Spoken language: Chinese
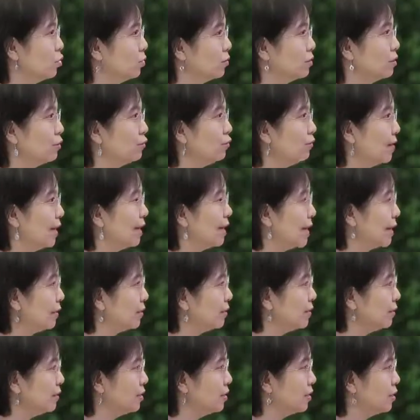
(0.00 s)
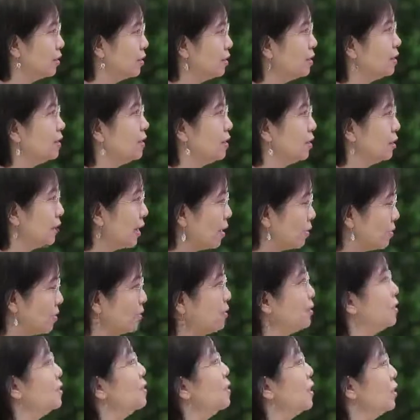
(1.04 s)
种子发芽的这些事情，他要
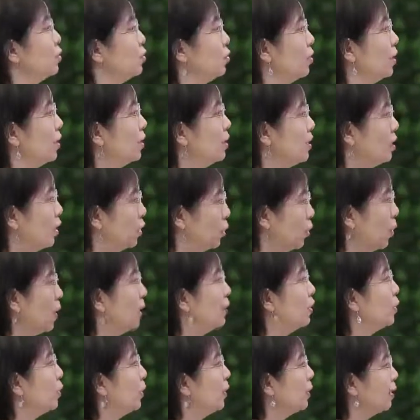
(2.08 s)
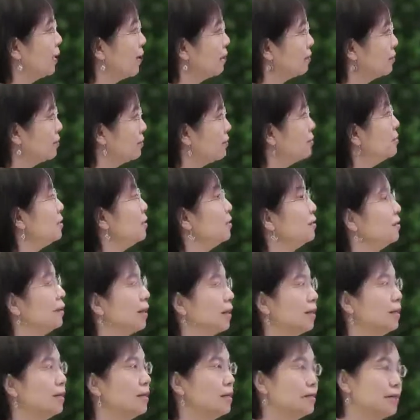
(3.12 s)
自己解决。团队啊，资金
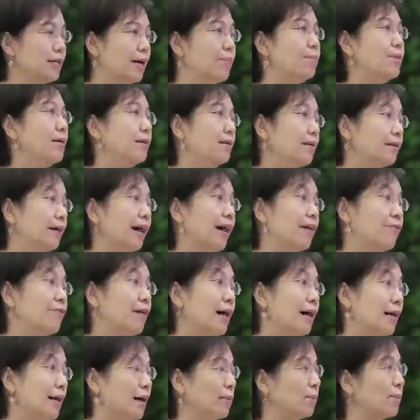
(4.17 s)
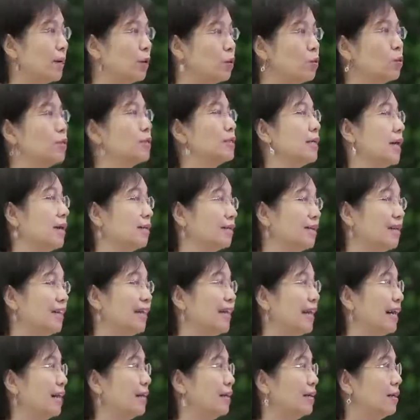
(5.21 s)
啊，产品的开发呀，办公场
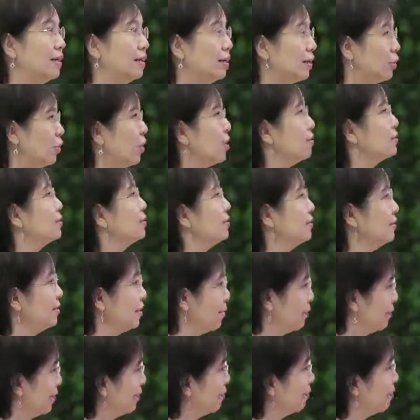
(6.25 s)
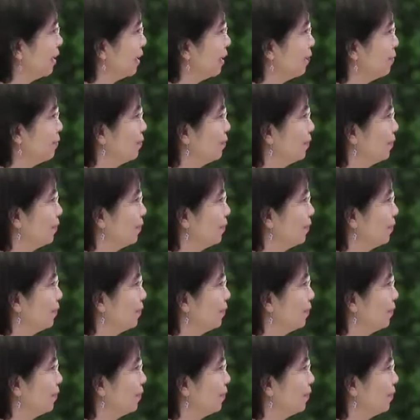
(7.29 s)
地啊，他都要自己想办法。